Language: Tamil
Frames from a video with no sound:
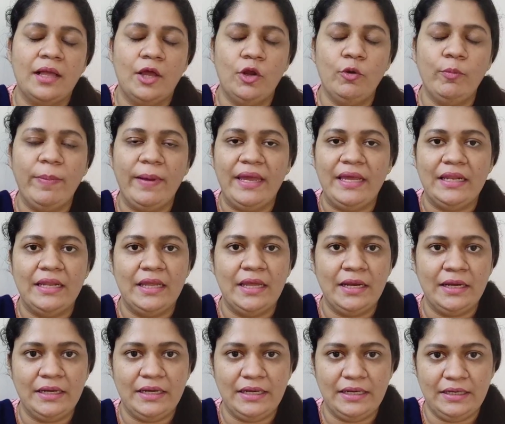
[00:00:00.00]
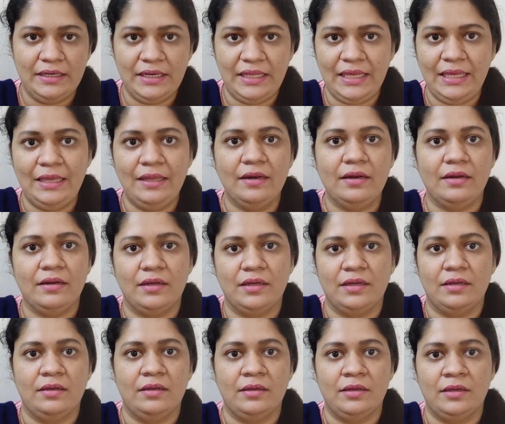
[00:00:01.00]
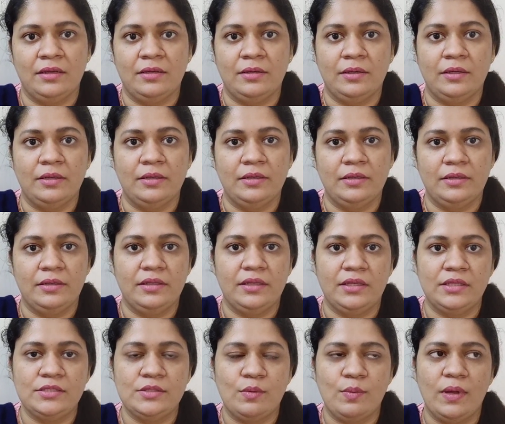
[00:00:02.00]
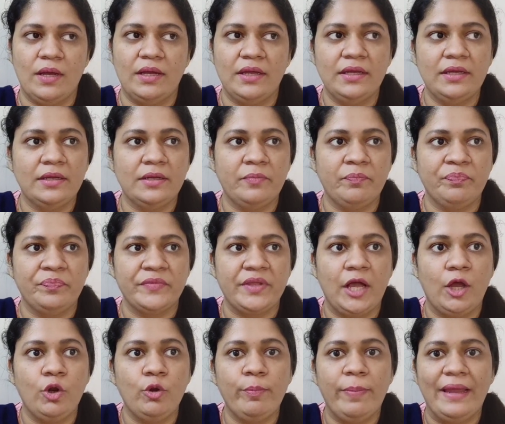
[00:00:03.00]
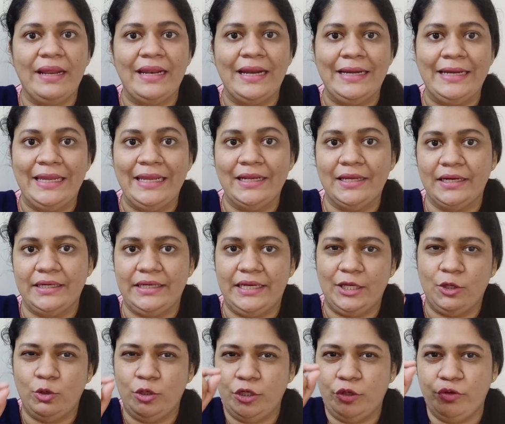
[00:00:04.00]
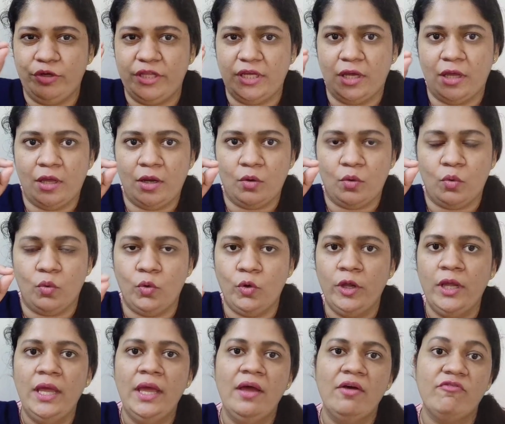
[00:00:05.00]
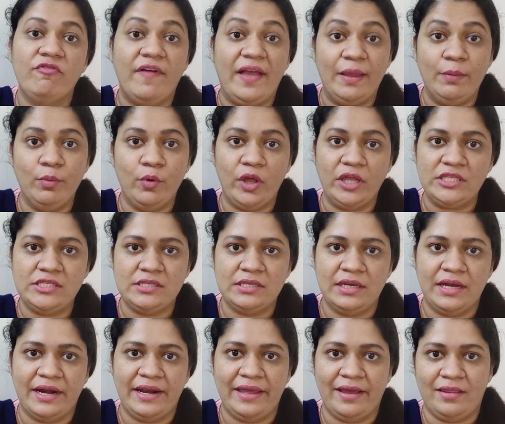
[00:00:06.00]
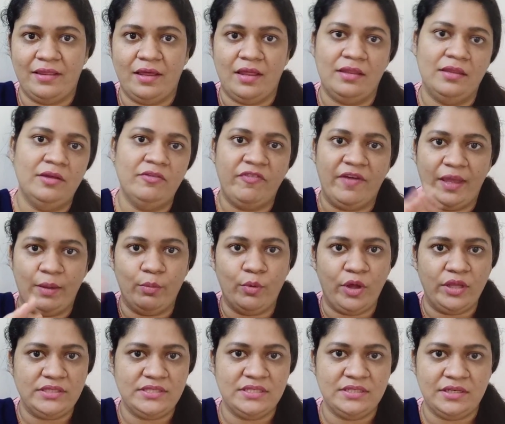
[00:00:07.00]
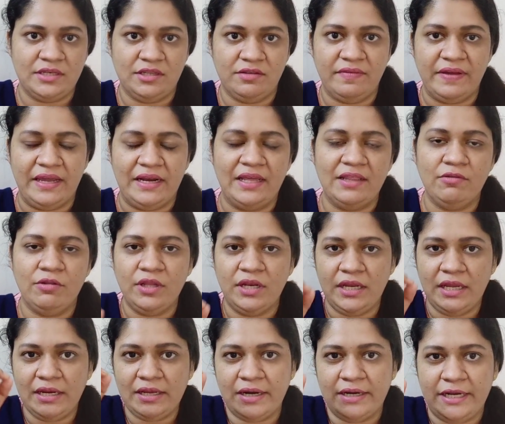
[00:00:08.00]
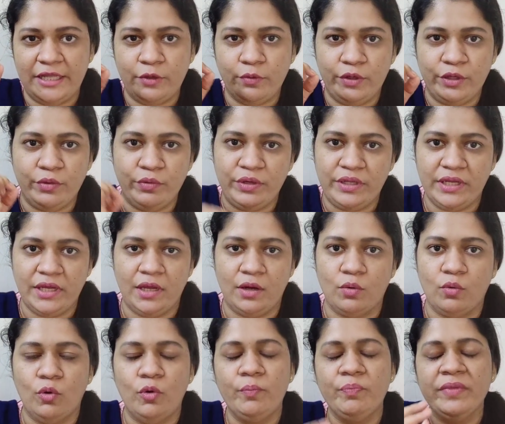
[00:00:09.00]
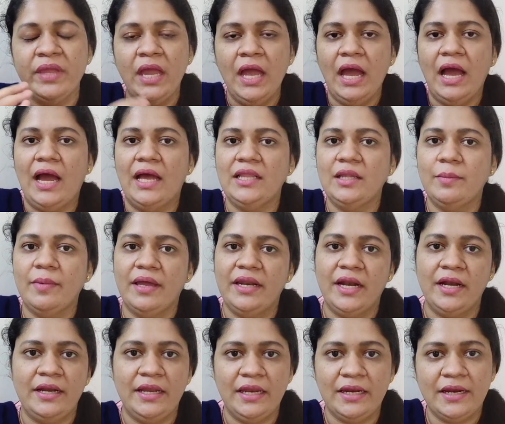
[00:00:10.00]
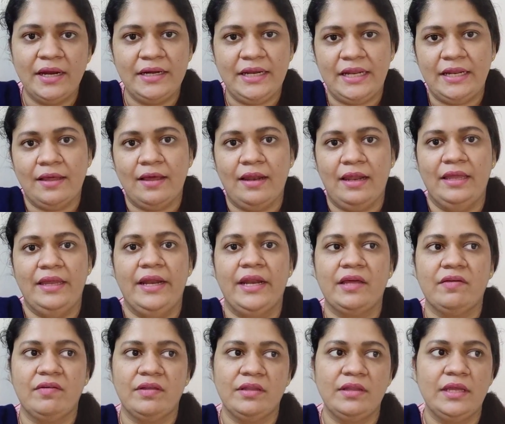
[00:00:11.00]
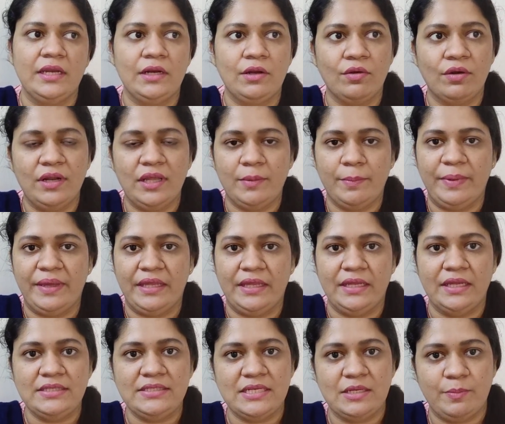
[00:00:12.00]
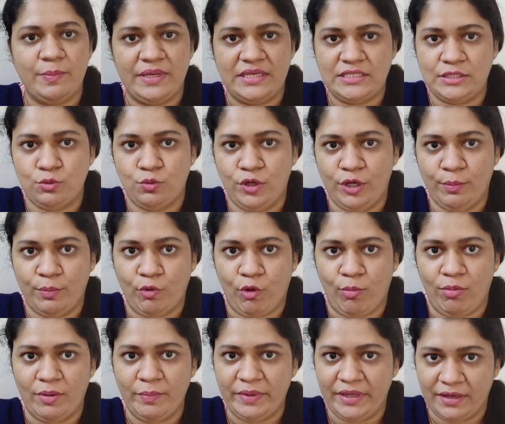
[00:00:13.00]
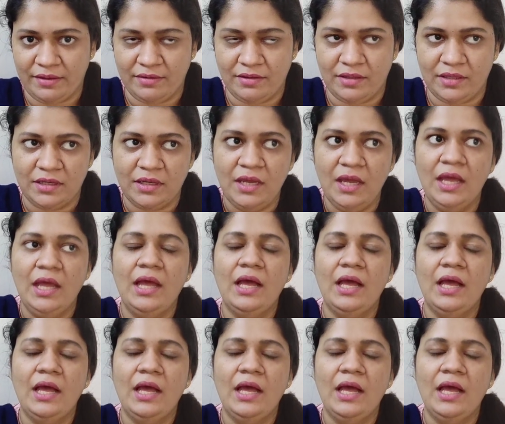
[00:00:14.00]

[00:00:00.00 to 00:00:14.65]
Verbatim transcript: கருப்பையில் நீர் அதான் சொல்லுவாங்க கருப்பையில் நீர் கட்டி குட்டி குட்டியாக இருக்கும் ஃபைப்ராய்ட்ஸ் கிடையாது அது ஃபைப்ராய்ட்ஸுன்றது வேறு இது வந்து நீர் கட்டி குட்டி குட்டியாக இருக்கும் அந்த மாதிரியான நீர் கட்டினால எனக்கு வந்து இரகுலர் பீரியட்ஸ் அண்ட் பிசிஓடி ப்ராப்ளம் இருந்தது